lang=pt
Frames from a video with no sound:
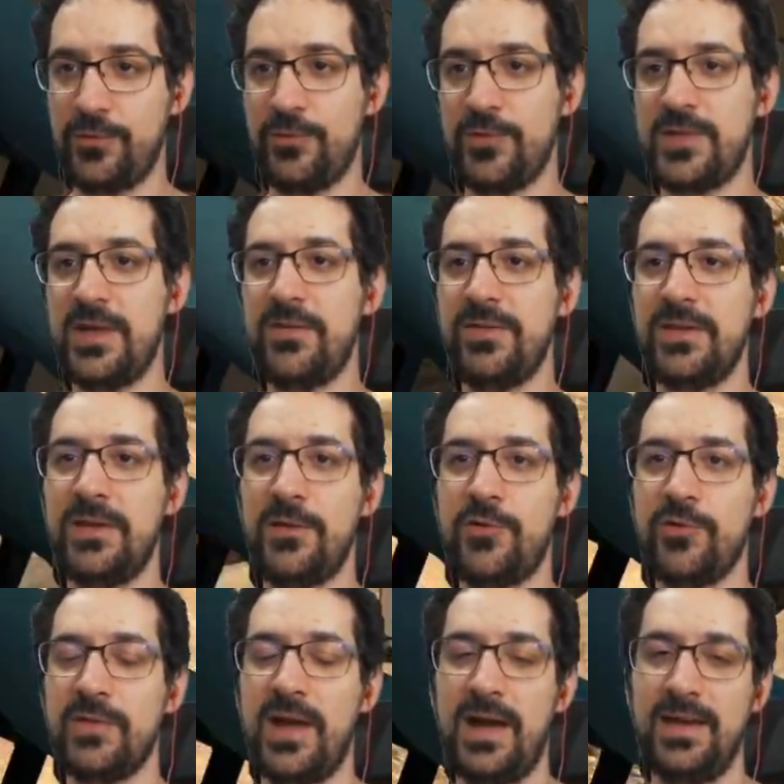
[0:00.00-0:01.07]
do 7 Days
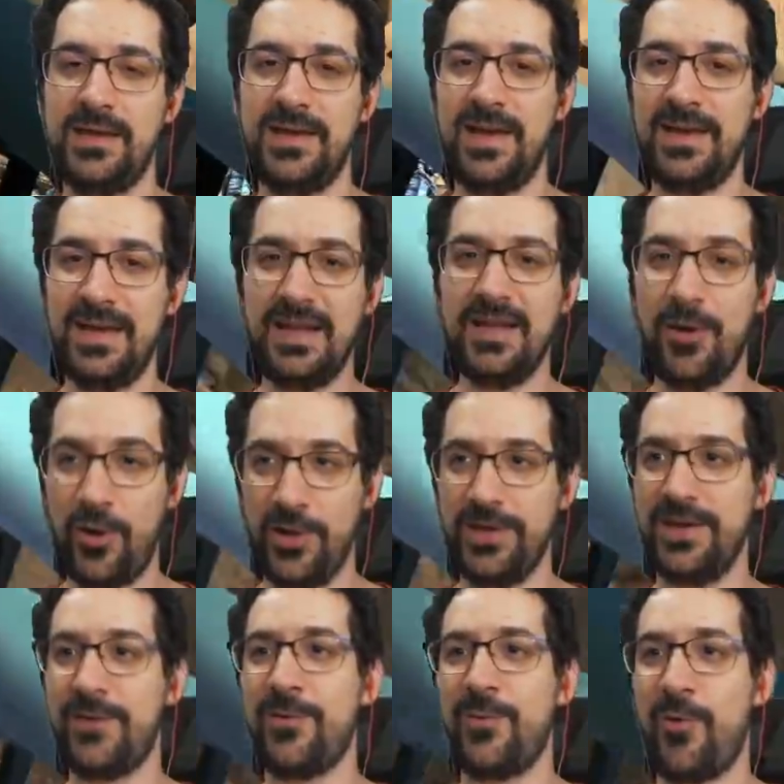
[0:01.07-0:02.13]
to Die. E aí ele
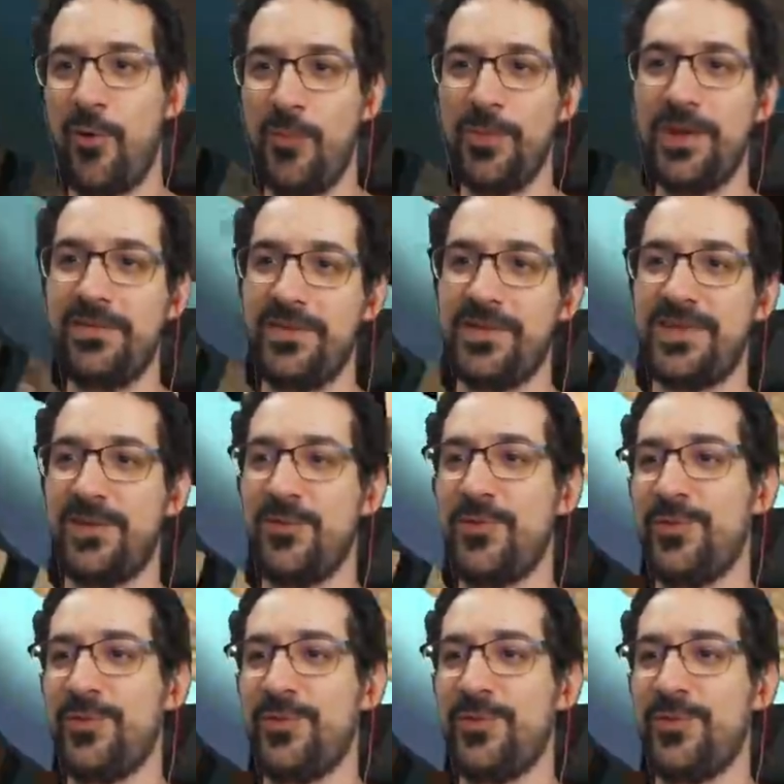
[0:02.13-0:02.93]
roda como na versão de